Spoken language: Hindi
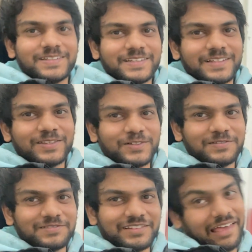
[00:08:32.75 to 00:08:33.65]
ये तो
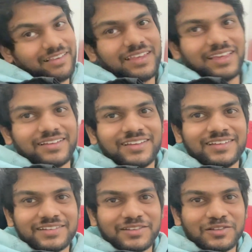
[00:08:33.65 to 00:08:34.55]
गैस है
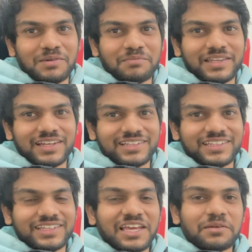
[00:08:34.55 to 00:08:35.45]
ये तो मम्मी रख
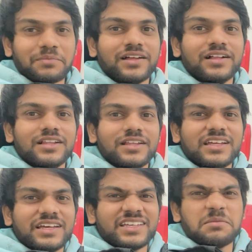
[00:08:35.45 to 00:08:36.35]
देती है यहीं पे
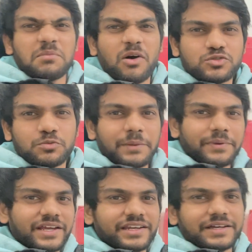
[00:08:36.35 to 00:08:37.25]
ये बॉक्स ऊपर
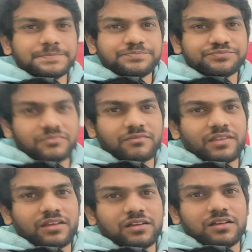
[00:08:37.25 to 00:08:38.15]
फेंकना है
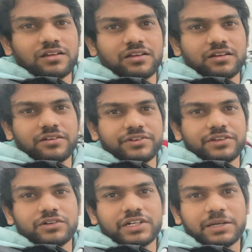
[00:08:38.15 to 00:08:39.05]
फिर
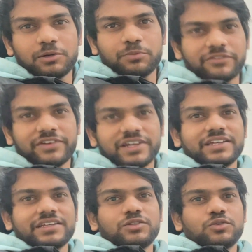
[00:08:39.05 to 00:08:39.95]
वो टेबल ऊपर फेंकना
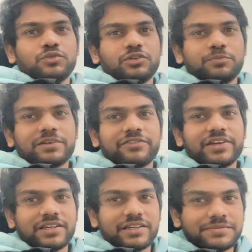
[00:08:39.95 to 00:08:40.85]
है ये दो कूलर ऊपर
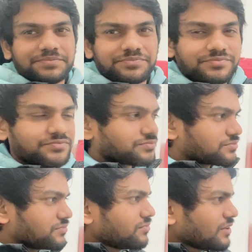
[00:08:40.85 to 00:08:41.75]
फेंकने हैं
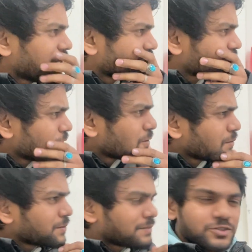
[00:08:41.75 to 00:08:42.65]

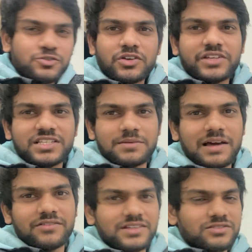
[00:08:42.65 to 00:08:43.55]
तो मैं सोच रहा हूँ ये सामान
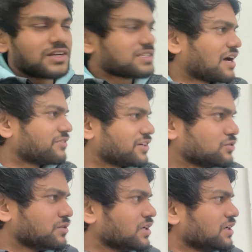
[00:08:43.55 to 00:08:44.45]
वामान थोड़ा साफ़ कर दूँ
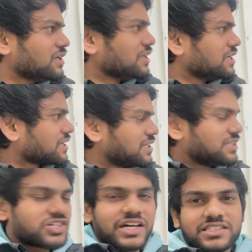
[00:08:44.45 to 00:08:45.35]
कल
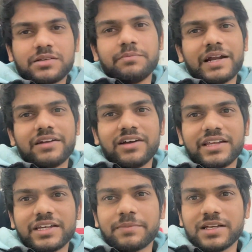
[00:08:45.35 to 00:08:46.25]
शायद से बेड वाले
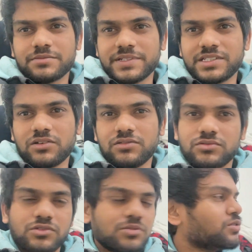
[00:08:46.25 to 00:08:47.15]
के पास मैं जाऊँ
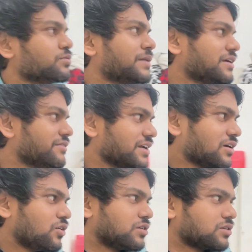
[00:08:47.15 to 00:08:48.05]
उनको बोलूँ बेड वेड का
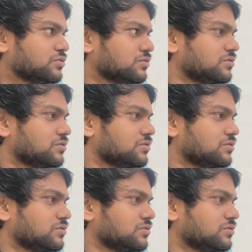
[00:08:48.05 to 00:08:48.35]
ऑर्डर दूँ